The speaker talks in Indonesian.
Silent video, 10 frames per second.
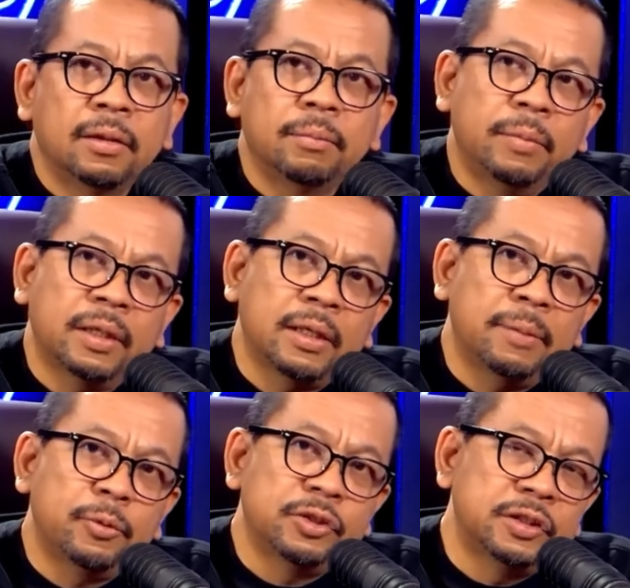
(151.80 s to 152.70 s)

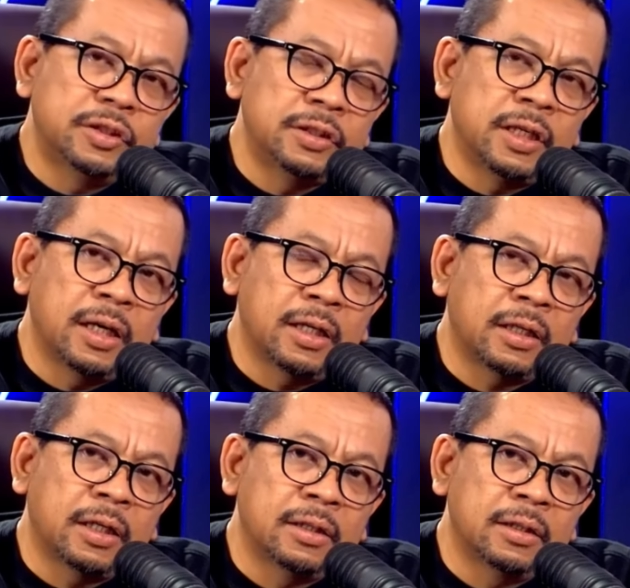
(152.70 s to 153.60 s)
maka posisi yang
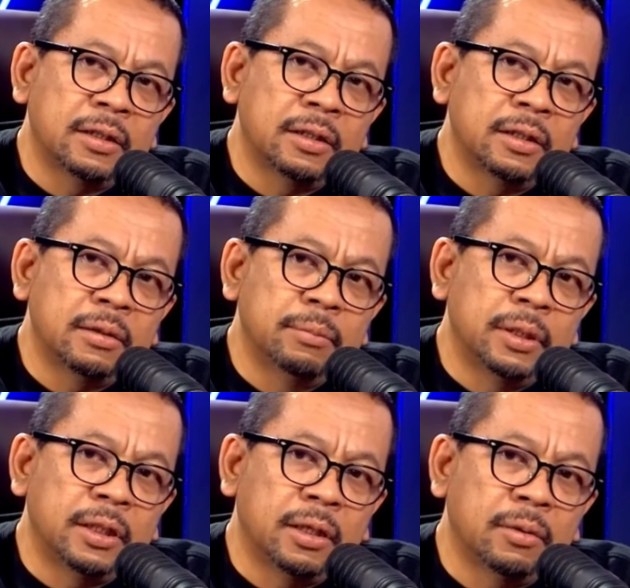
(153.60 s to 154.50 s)
akan
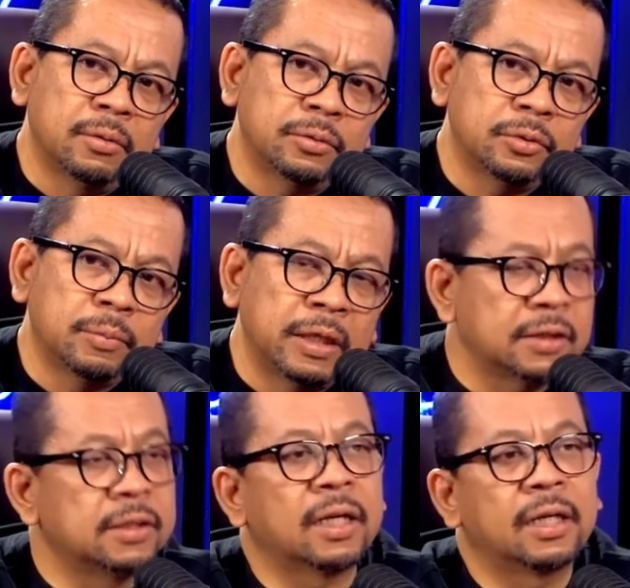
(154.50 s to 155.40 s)
beliau coba
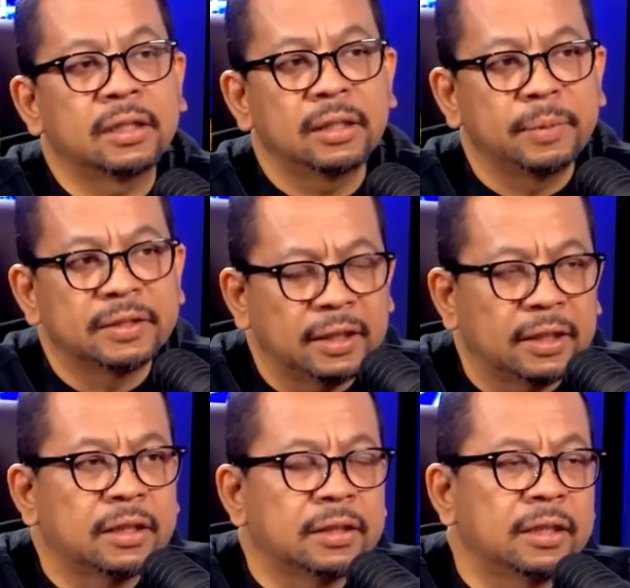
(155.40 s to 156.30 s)
kejar lagi di masa
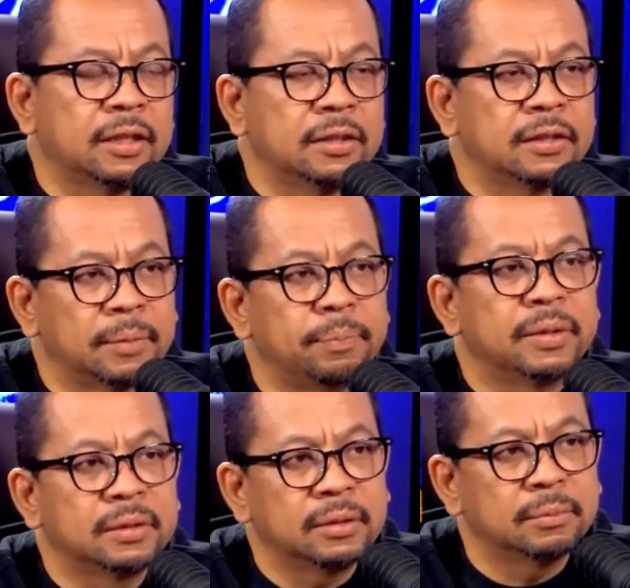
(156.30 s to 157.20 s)
yang akan datang adalah tetap
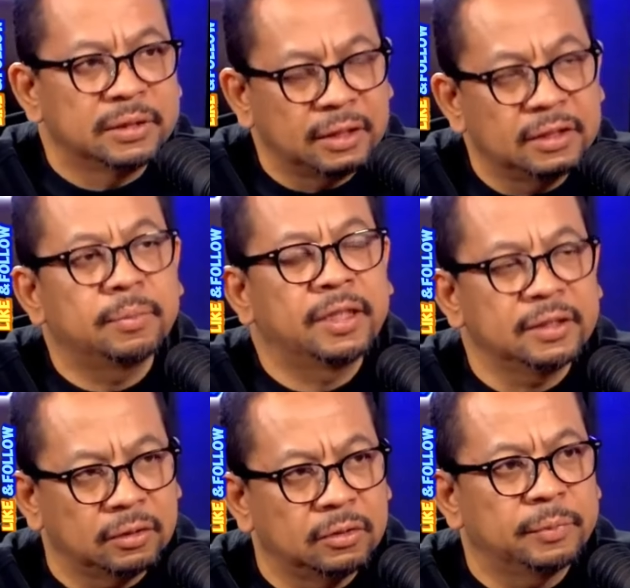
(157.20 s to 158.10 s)
men menjadi sebagai
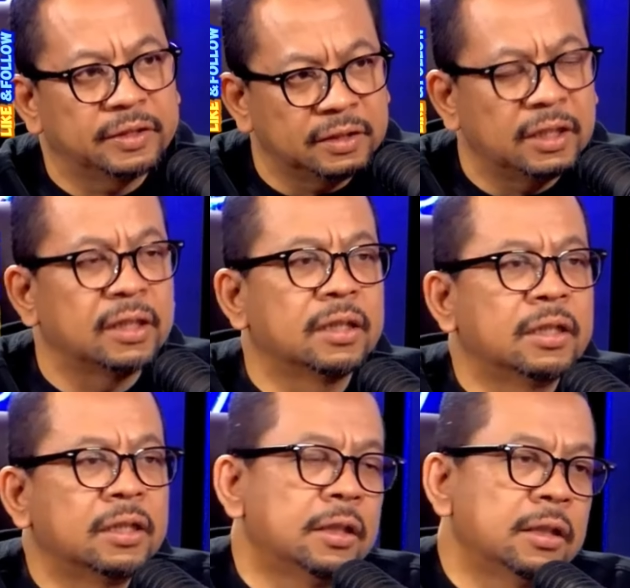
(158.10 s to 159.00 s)
calon presiden
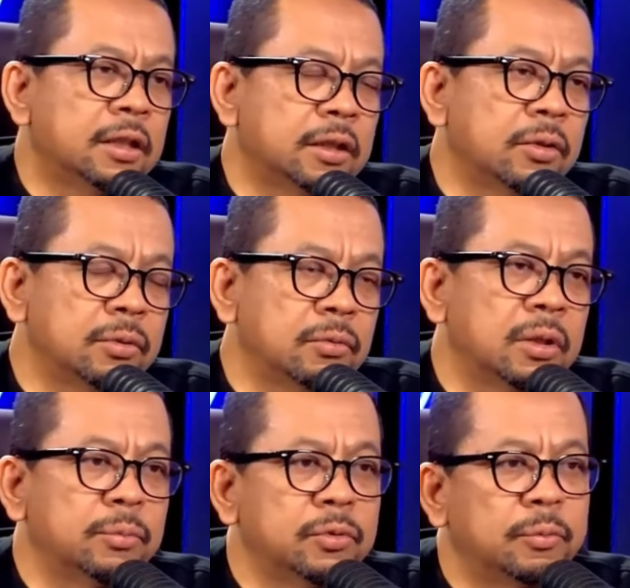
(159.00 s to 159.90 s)
hmm. di tahun
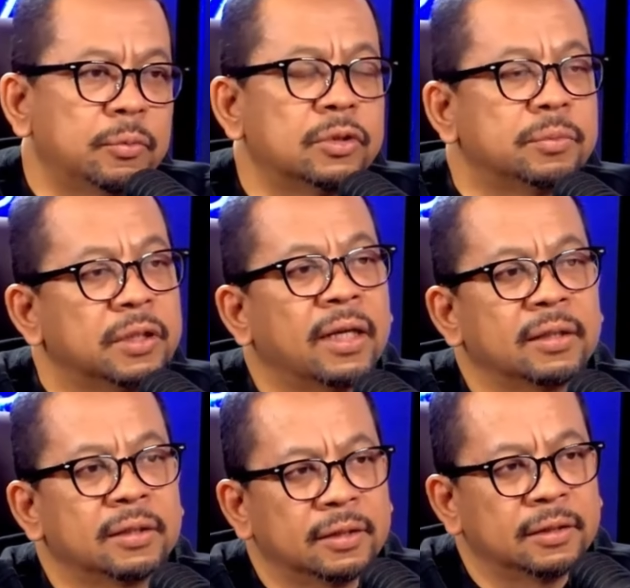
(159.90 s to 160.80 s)
2029
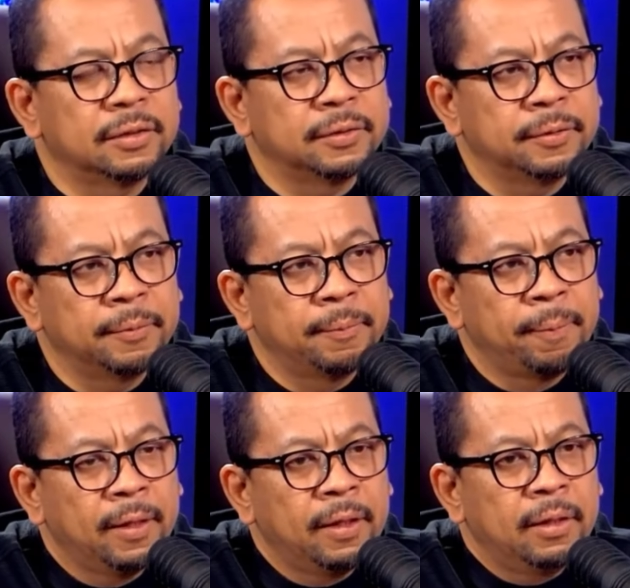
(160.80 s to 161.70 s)
hmm. gitu.
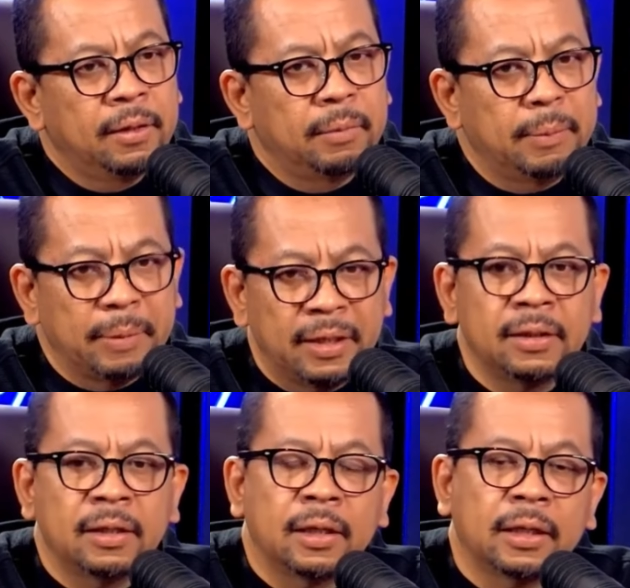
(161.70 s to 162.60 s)
Hmm.
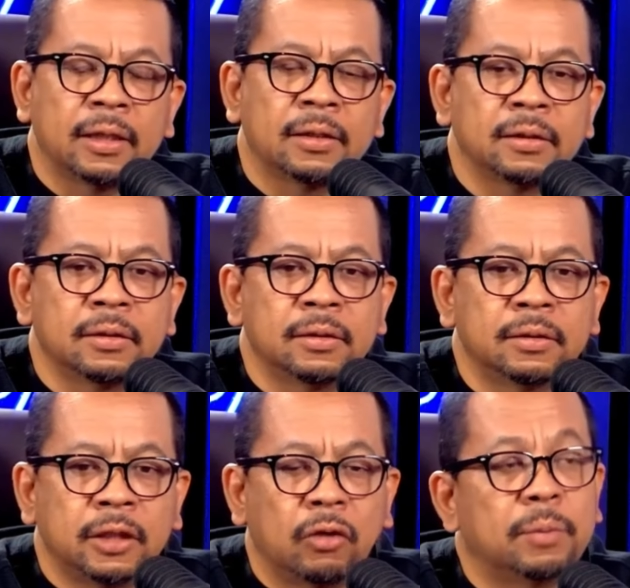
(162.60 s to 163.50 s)
Memang akan
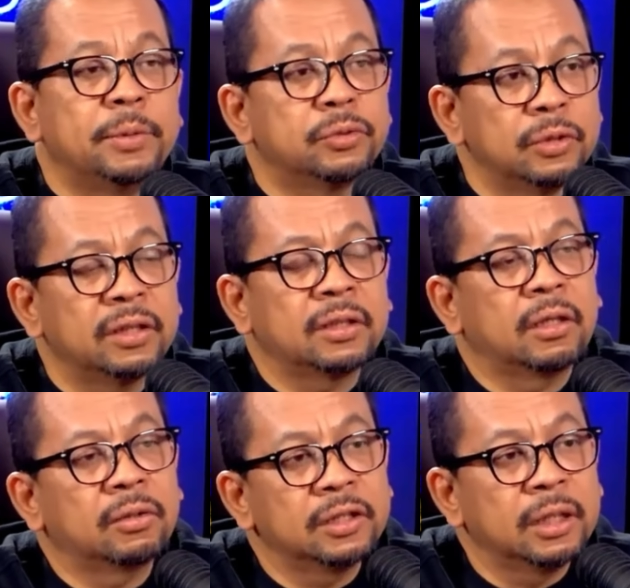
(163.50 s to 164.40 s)
jauh lebih sulit
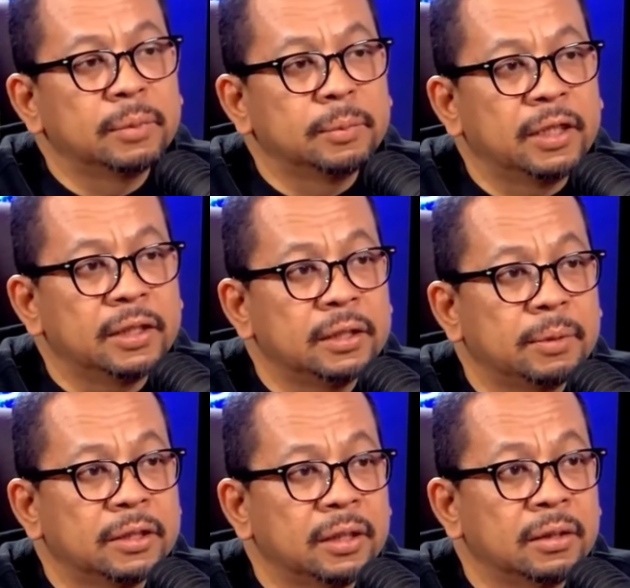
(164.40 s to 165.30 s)
kalau tidak memiliki
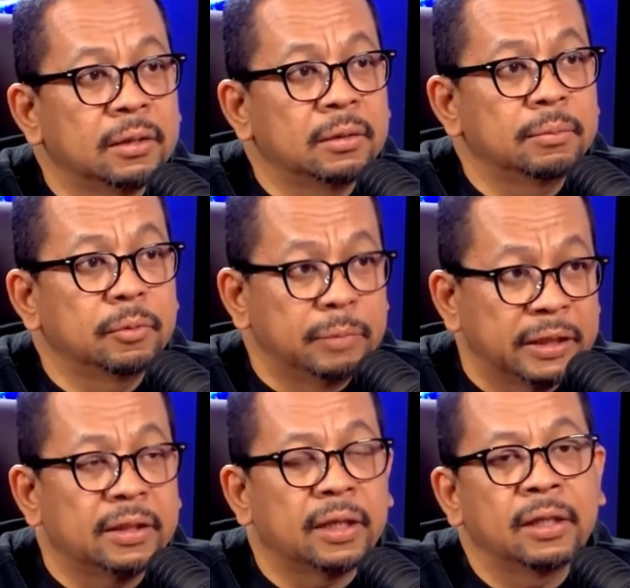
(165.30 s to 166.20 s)
jabatan
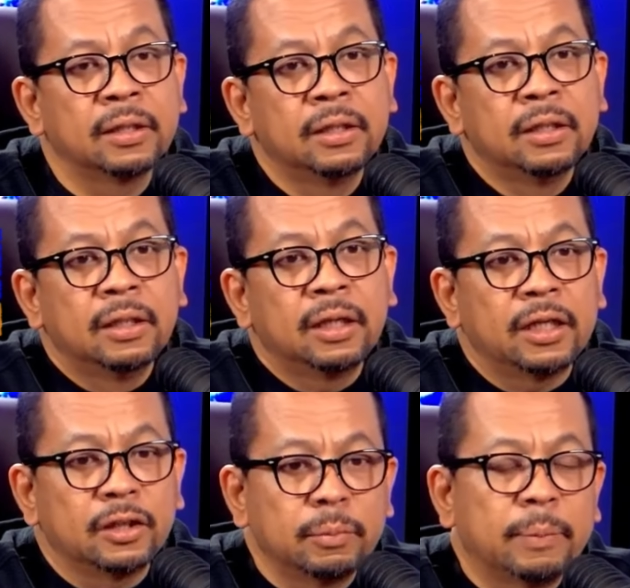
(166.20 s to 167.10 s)
publik ya.
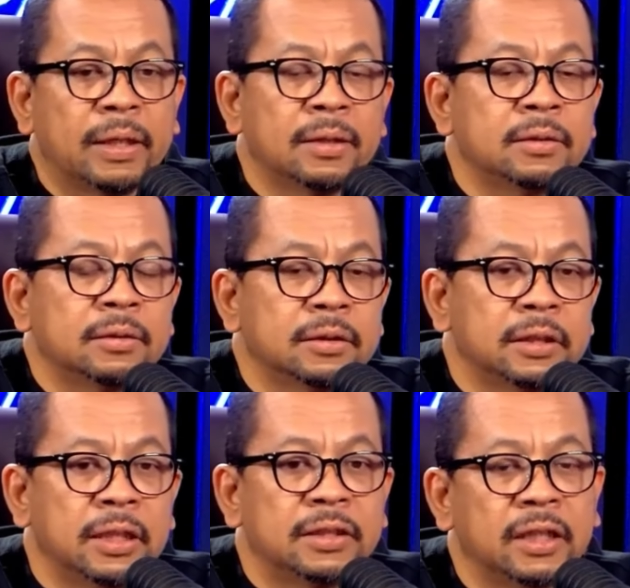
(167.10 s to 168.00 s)
Karena itu memang
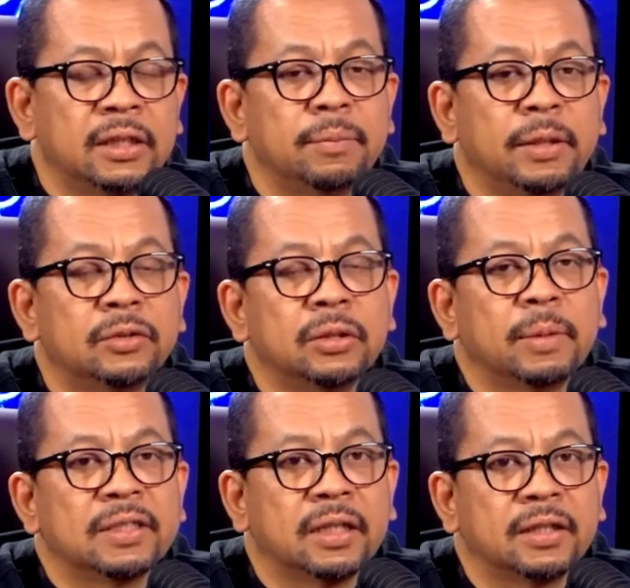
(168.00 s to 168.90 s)
tidak jadi majunya
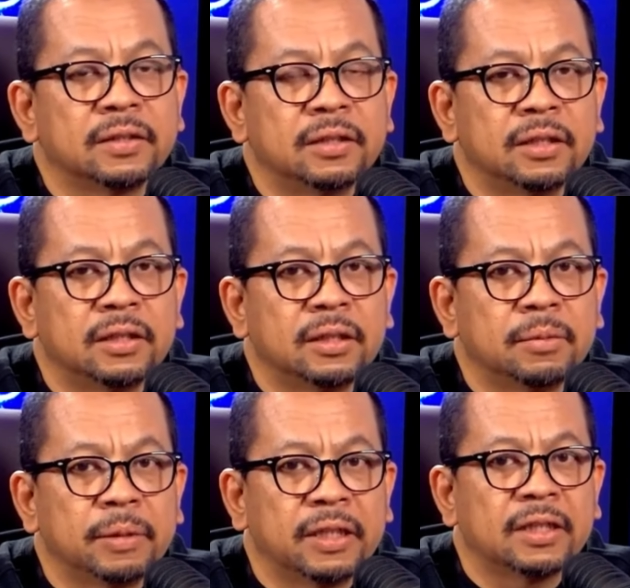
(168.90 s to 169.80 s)
Mas Anies
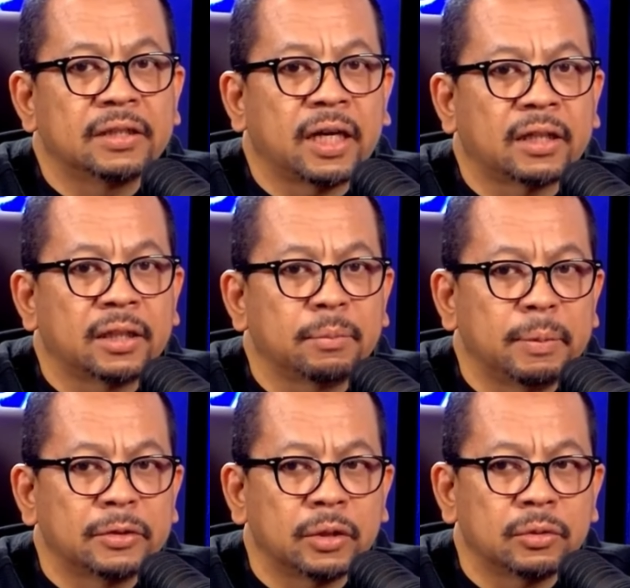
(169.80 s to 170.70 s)
di Pilkada Jakarta ini
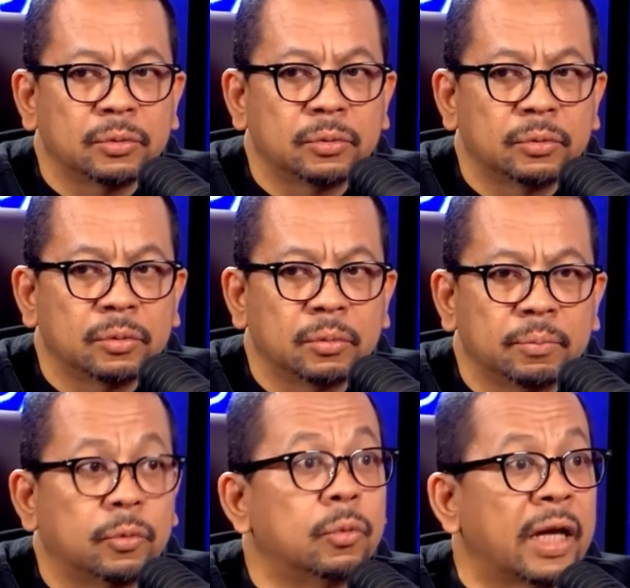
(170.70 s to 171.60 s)
memang suatu
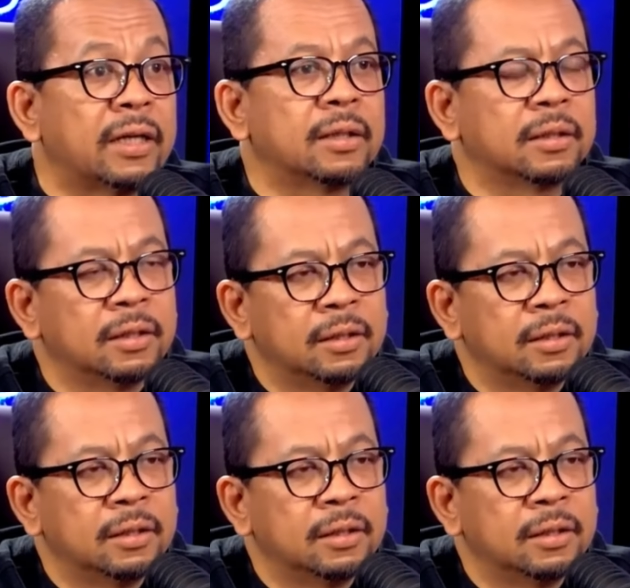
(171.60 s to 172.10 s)
pukulan